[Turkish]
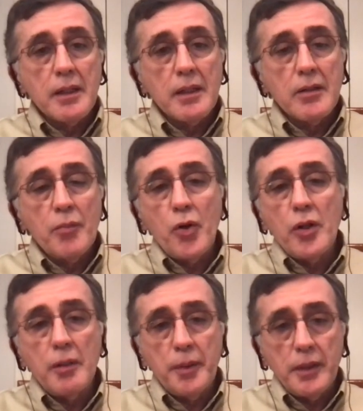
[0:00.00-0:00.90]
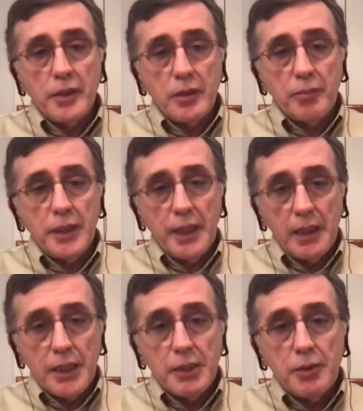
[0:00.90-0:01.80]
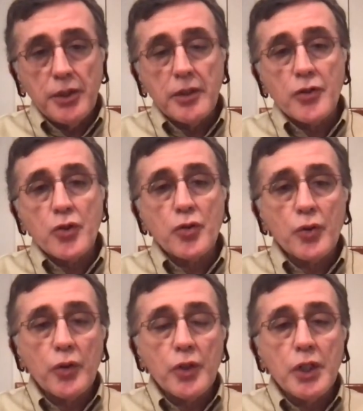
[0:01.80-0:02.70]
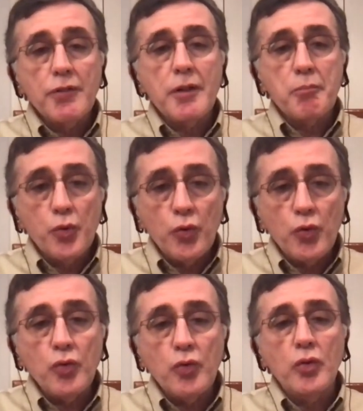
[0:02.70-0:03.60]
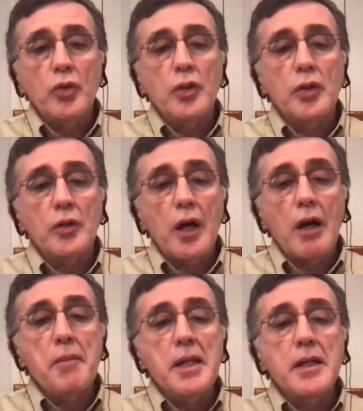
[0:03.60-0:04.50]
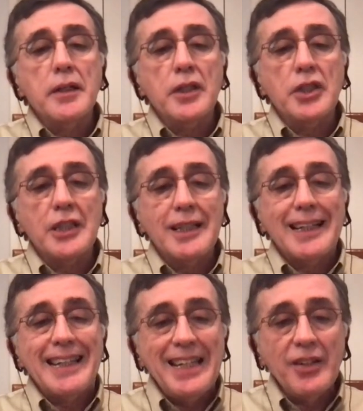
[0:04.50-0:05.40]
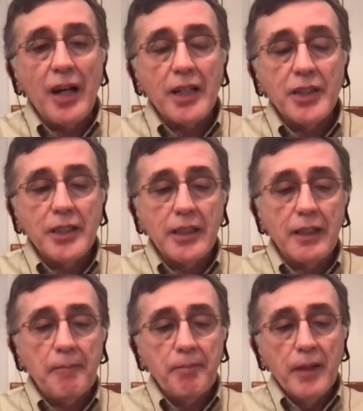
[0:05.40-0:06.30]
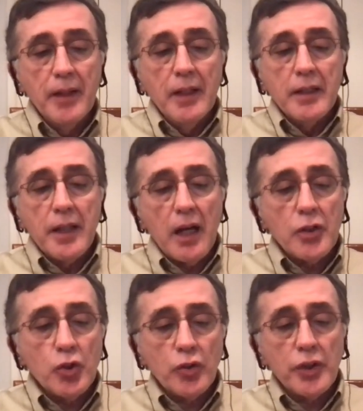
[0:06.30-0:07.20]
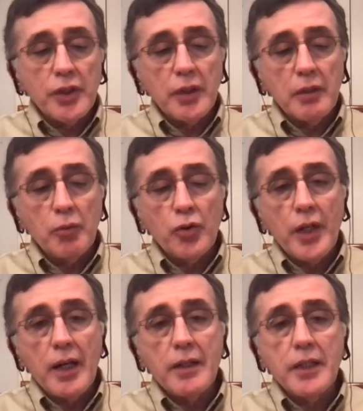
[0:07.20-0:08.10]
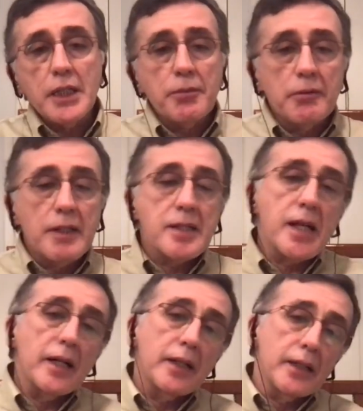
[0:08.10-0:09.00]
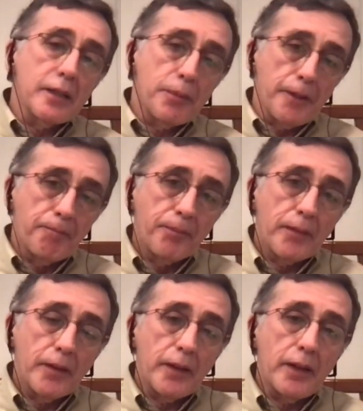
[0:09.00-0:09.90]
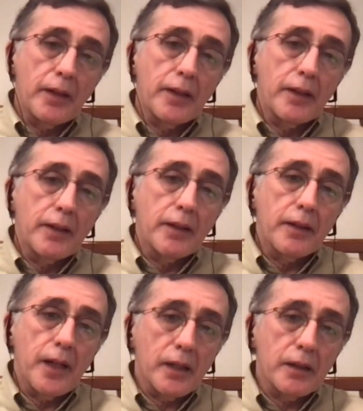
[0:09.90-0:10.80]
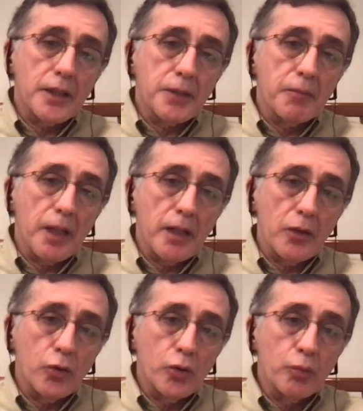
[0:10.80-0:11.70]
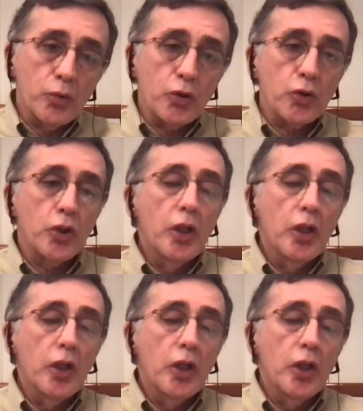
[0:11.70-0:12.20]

böyle bir bir gelişim içinde sosyoloji ve bunun e, Amerika dışına ihracı da daha çok işte modernleşme vesaire gibi e, yaklaşımlarla olmuş.